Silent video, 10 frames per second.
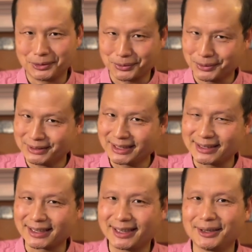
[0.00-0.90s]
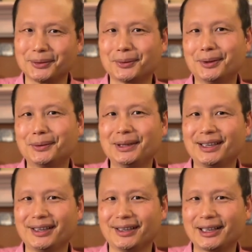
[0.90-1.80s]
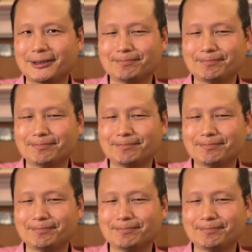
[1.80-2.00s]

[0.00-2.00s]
存在着很多问题的。